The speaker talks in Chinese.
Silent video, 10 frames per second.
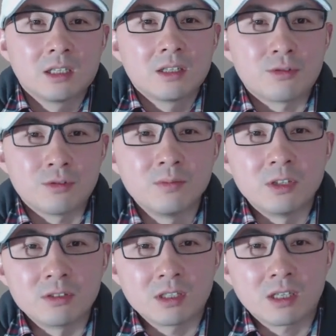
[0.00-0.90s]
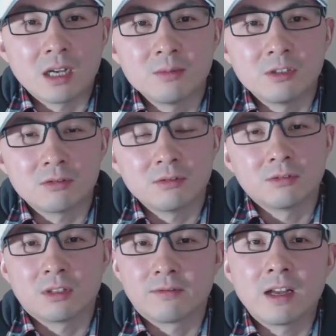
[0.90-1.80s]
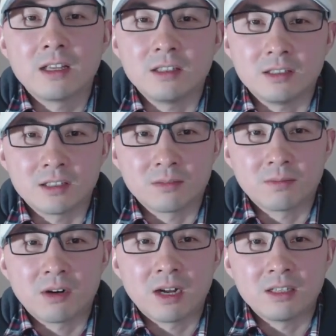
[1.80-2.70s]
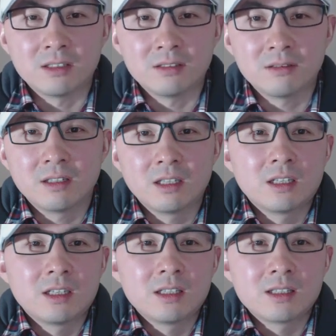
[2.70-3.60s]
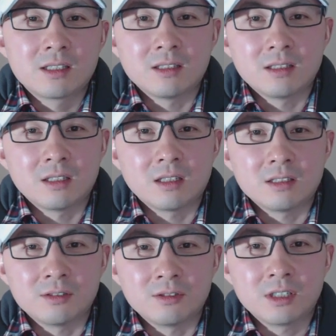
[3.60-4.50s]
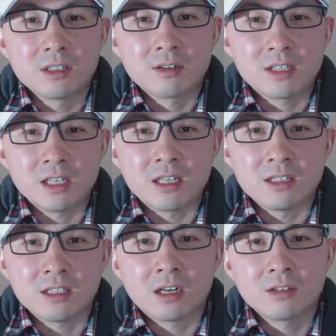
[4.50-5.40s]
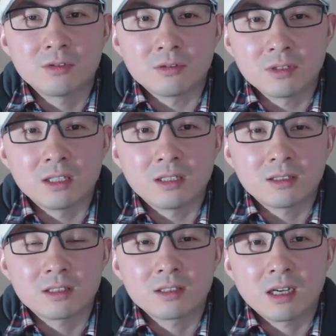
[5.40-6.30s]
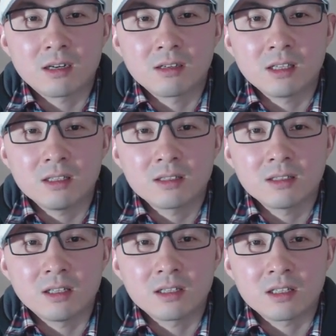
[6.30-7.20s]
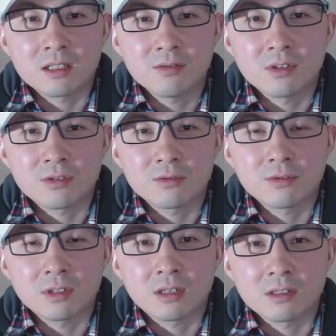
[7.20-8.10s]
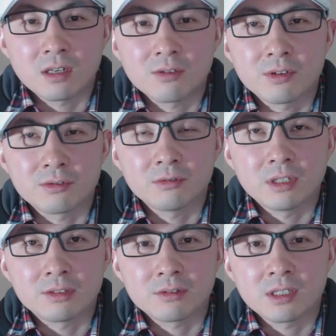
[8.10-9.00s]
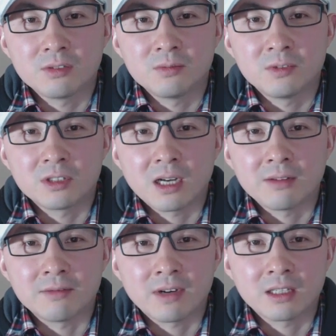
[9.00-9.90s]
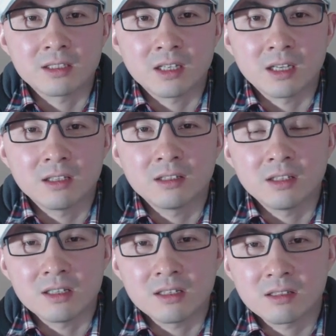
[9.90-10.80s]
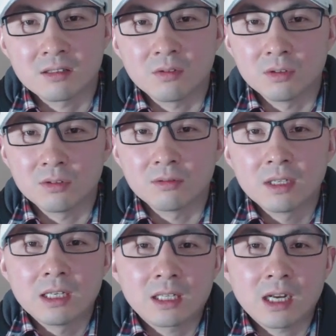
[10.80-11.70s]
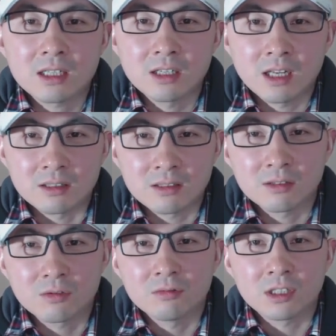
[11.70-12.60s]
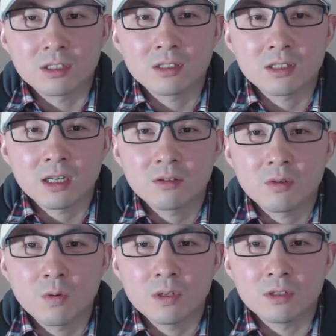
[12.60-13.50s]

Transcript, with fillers: 徐某是凯某雇佣的翻译，也是报案人。有一个叫简祥荣的，是在二零一四年十一月中旬到十二月初，也就是谢伦伯格案发的前的那一次活动。他是两次雇车将混